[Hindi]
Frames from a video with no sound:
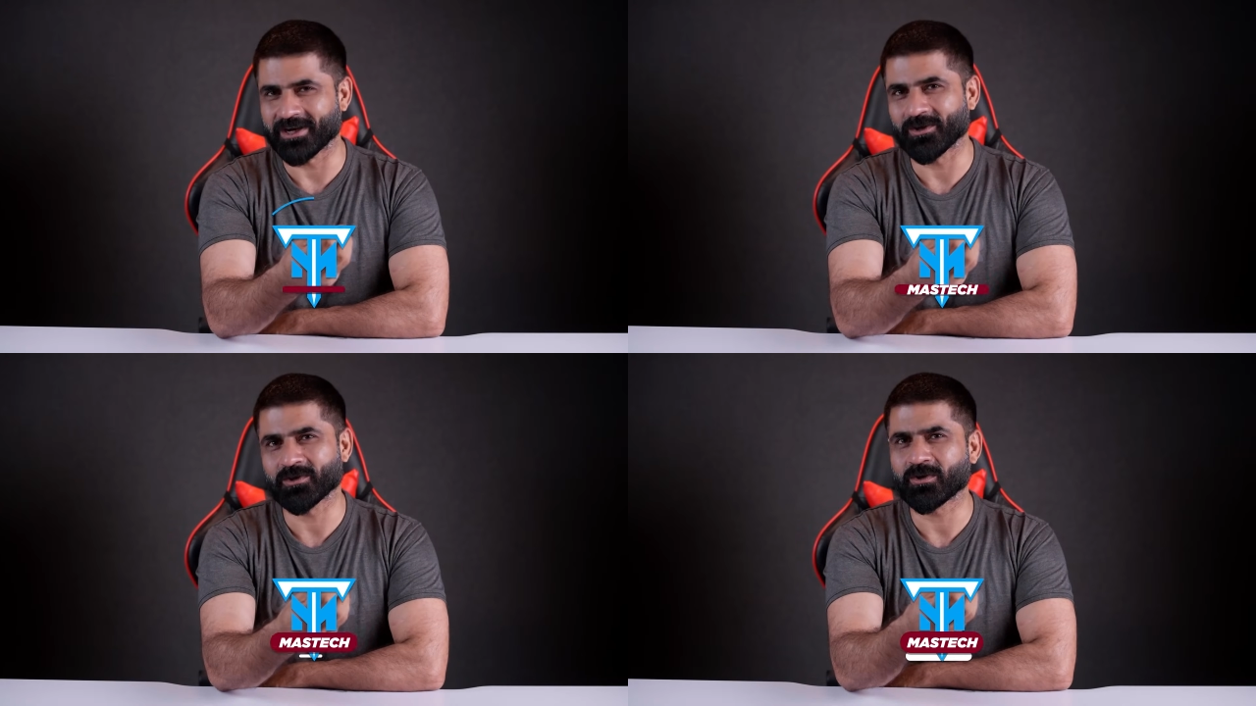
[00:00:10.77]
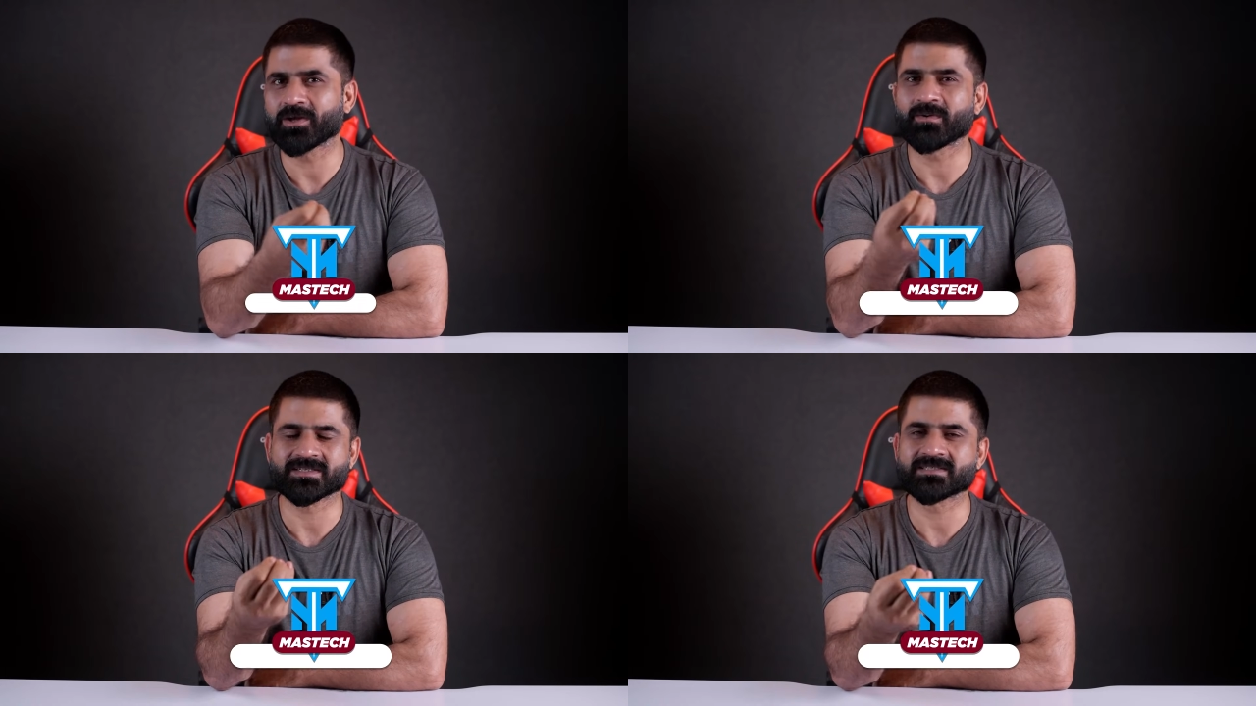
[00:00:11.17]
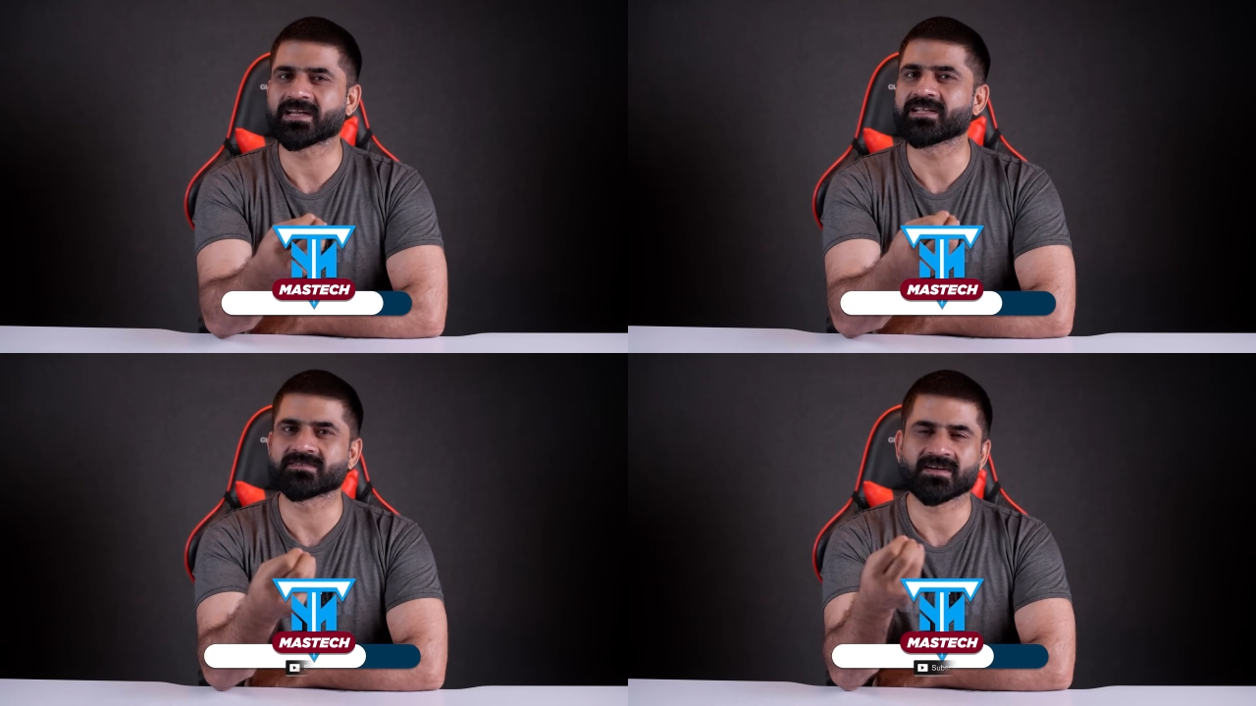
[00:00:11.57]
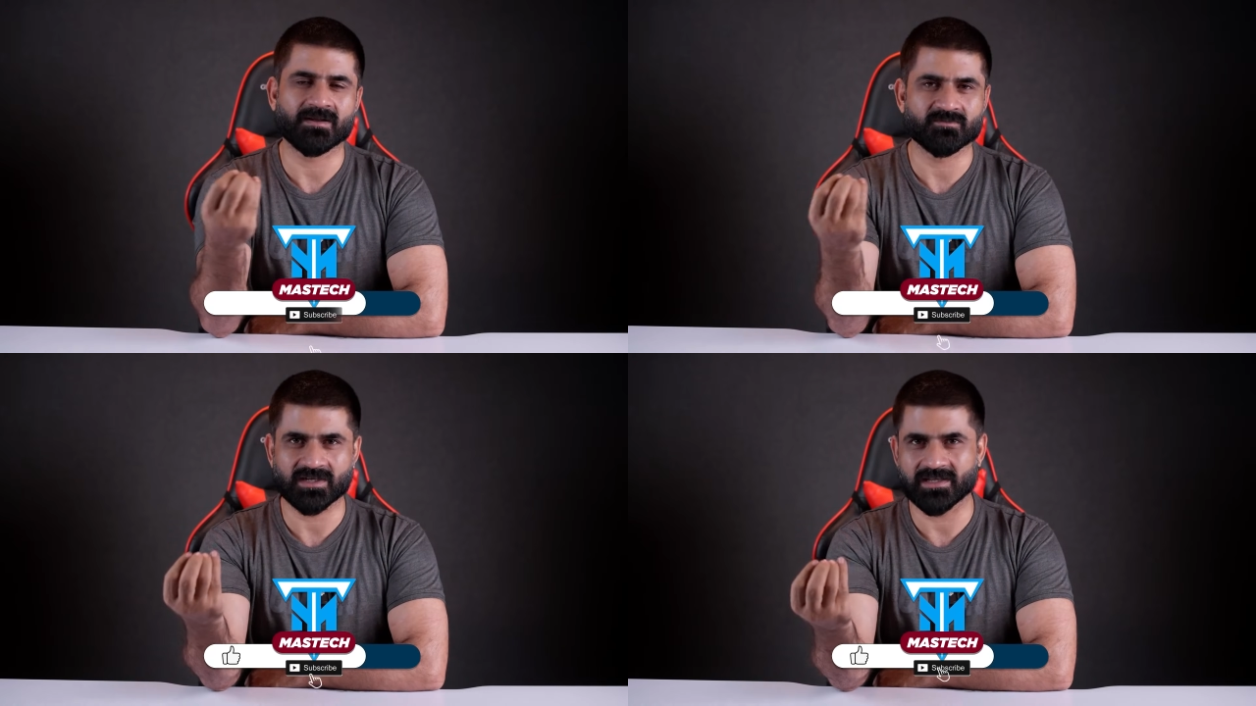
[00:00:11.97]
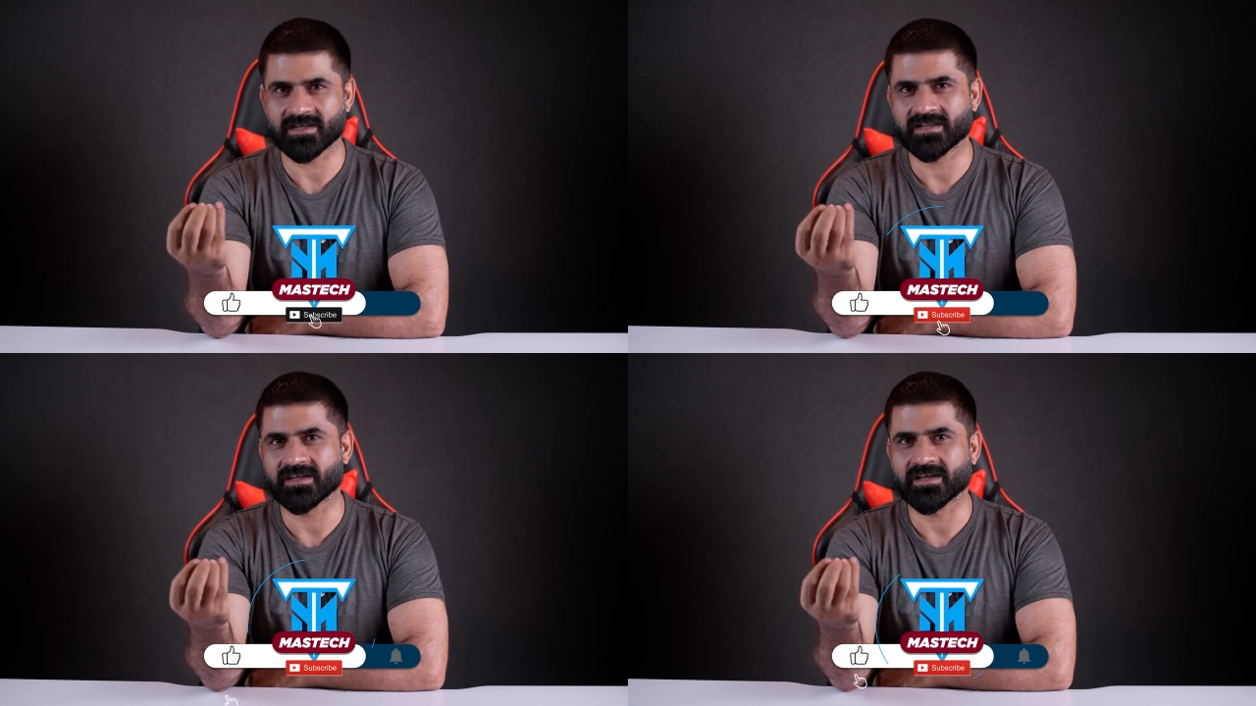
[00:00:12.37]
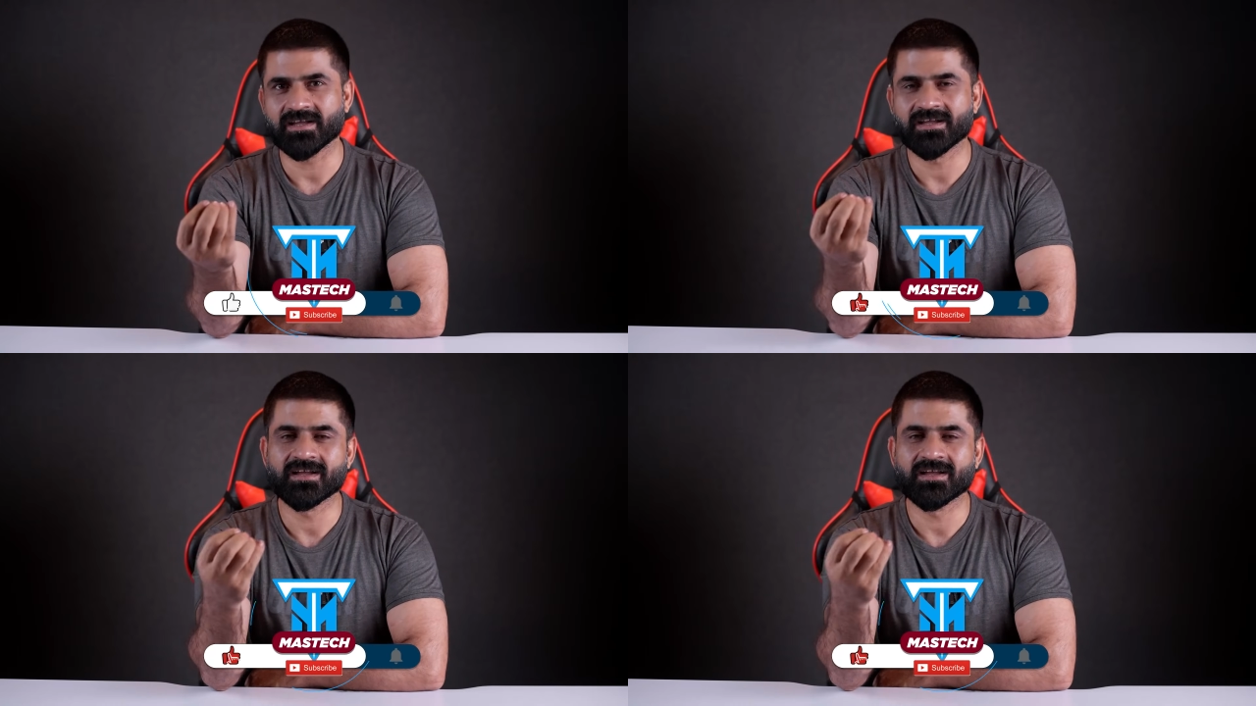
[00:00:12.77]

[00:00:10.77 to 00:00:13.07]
कर रहे होते हैं और ये क्वेश्चन सारे इंस्टाग्राम से लिए जाते हैं